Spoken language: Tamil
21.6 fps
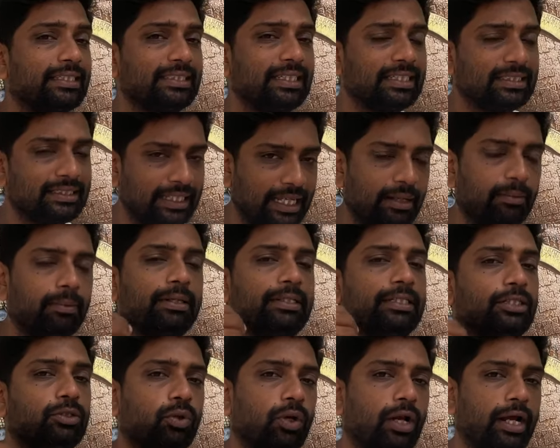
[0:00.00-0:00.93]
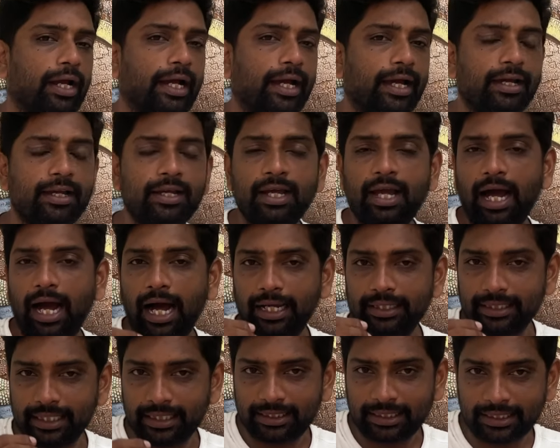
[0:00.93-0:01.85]
அரசு செயல்படுத்திட்டு வராங்க
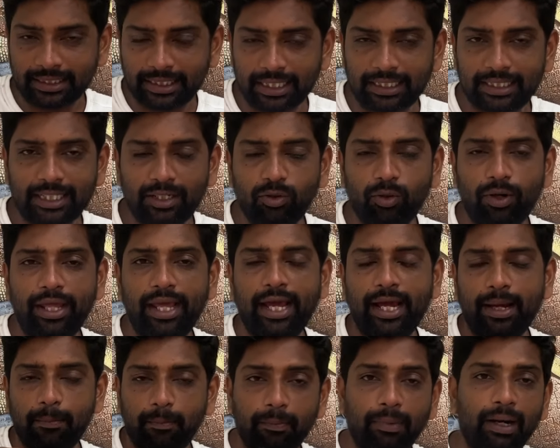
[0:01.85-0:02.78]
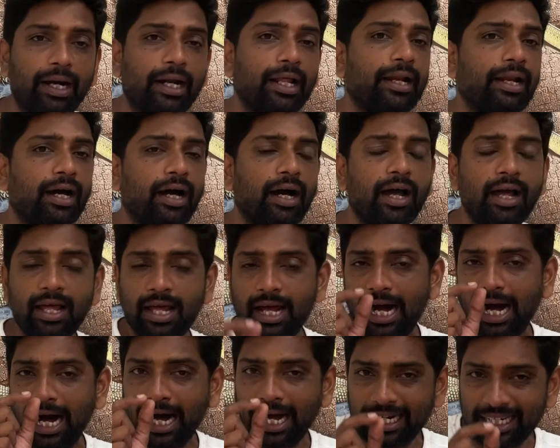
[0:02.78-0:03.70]
அந்த திட்டத்தினுடைய பலனா
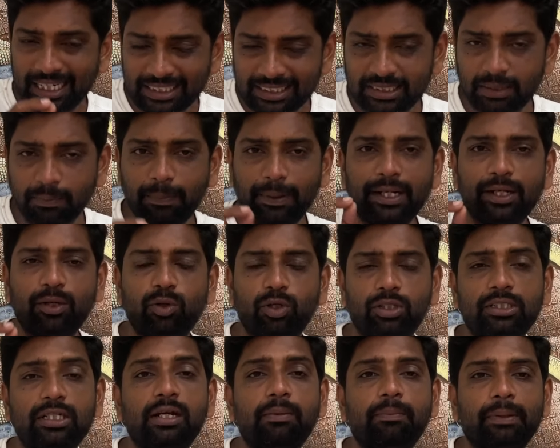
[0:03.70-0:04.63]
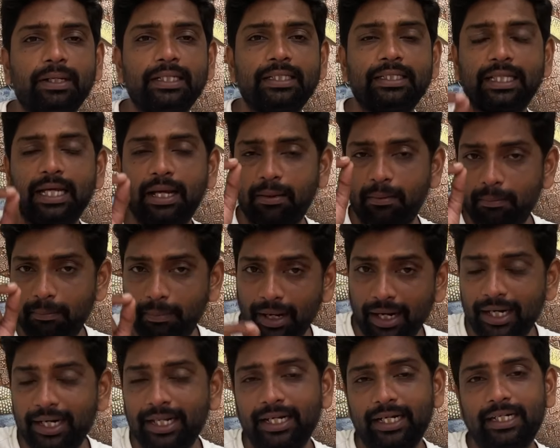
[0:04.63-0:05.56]
அரசு பள்ளிக்கூடத்துல படித்த
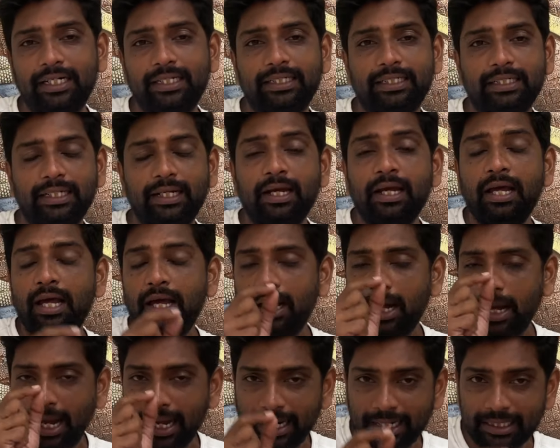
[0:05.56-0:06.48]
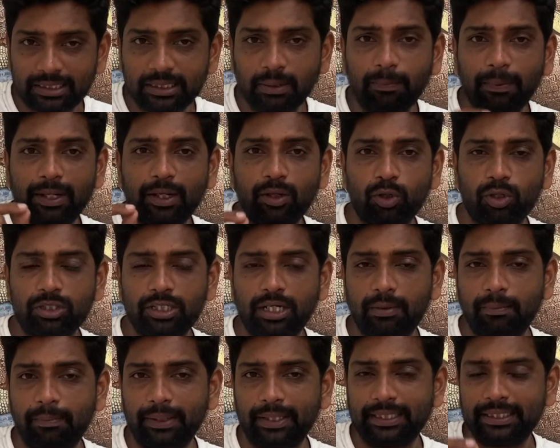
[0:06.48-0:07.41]
மகளிர்களுக்கு அரசு
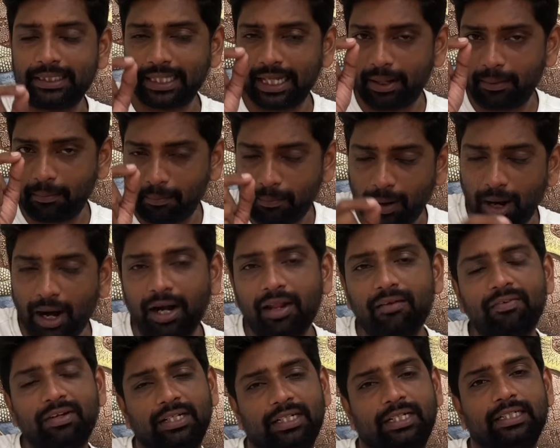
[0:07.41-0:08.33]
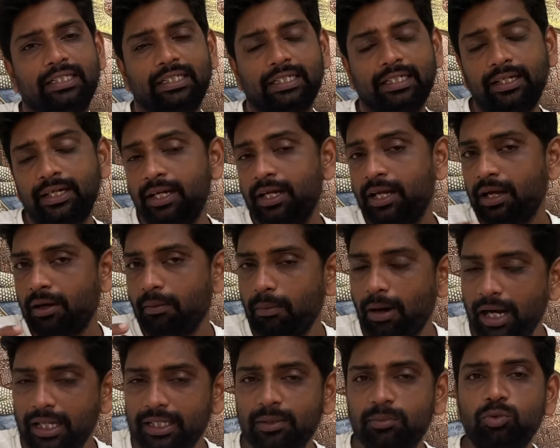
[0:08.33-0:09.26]
பள்ளிக்கூடத்துல படித்த மாணவிகளுக்கு
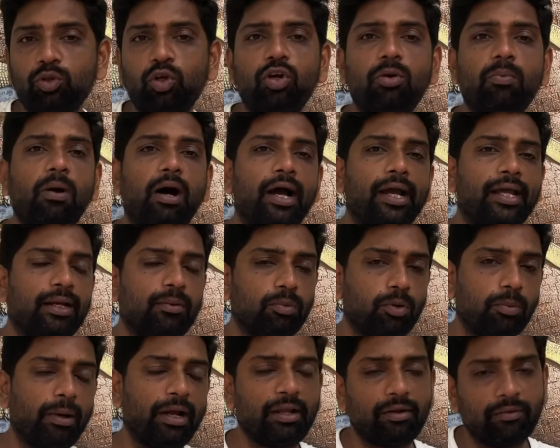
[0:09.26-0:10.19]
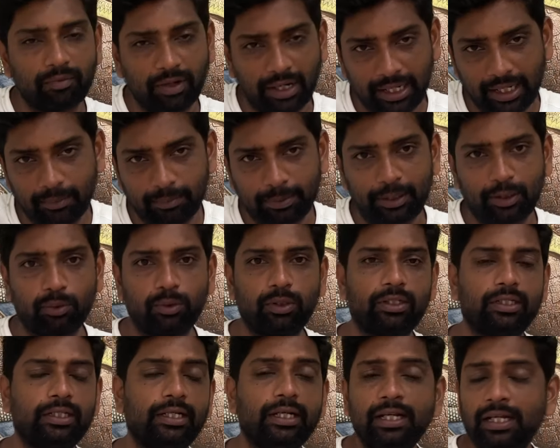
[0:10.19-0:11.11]
மாதந்தோறும் ஆயிரம் ரூபாய் வழங்கப்பட்டு
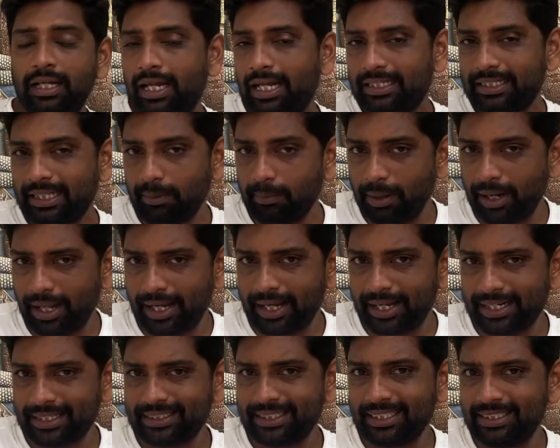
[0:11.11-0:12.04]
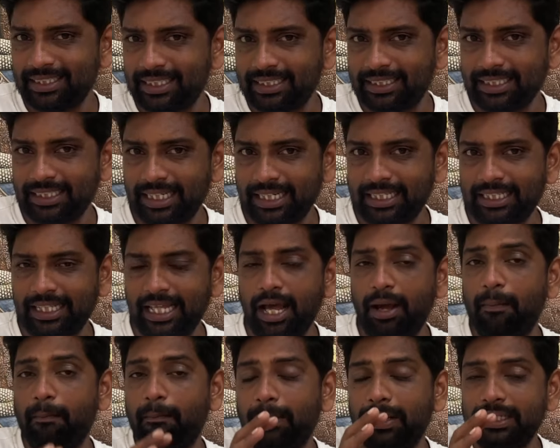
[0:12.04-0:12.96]
வருது தமிழக அரசு இந்த திட்டத்தை
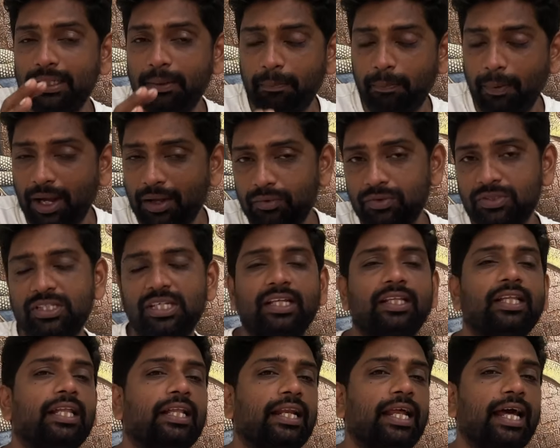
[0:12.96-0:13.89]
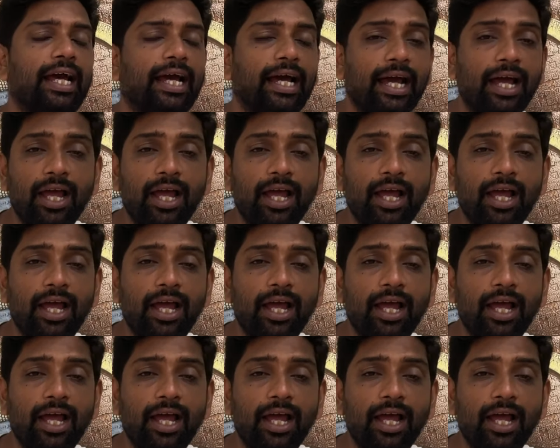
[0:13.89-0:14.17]
மதிப்பாய்வு செய்ததுல